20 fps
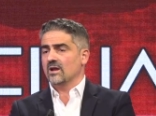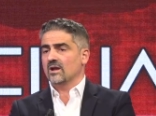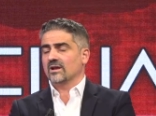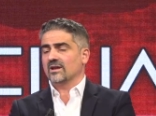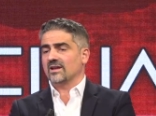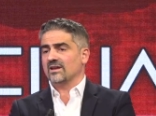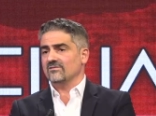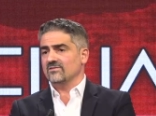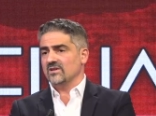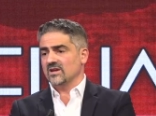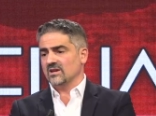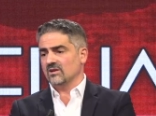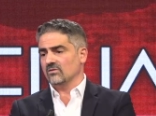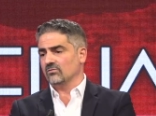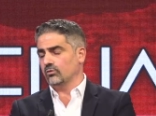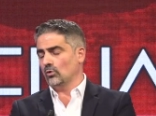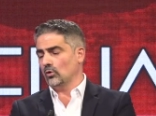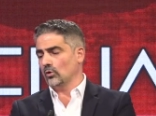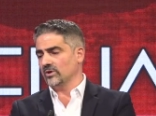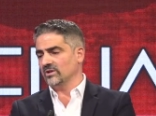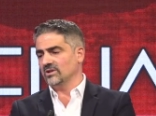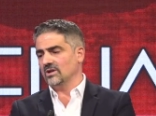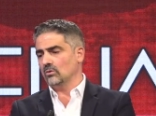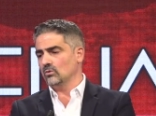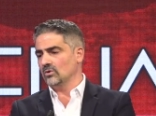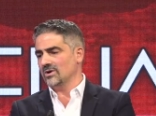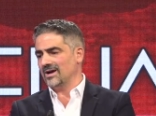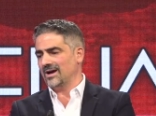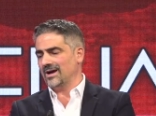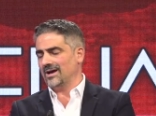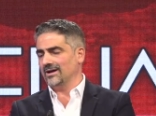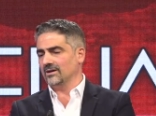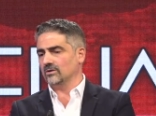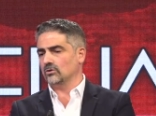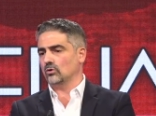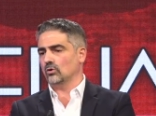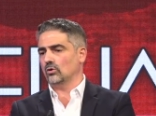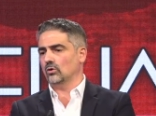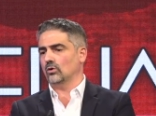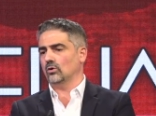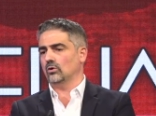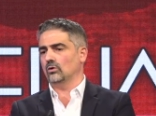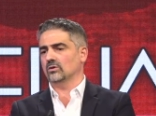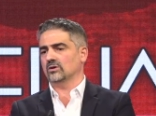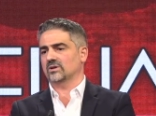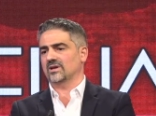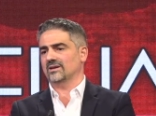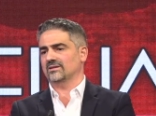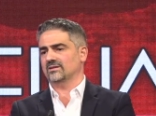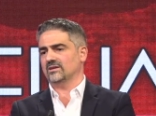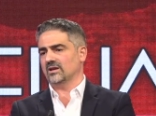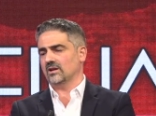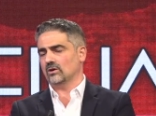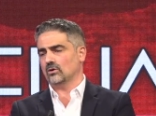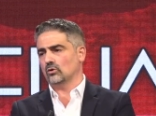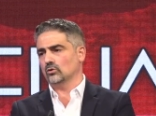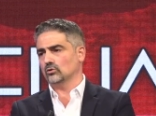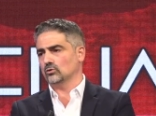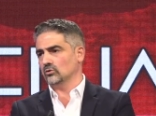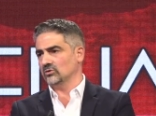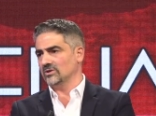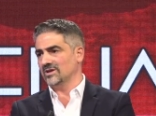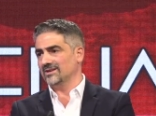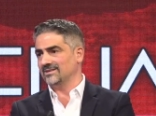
che viene fuori da un calcolo che tiene conto di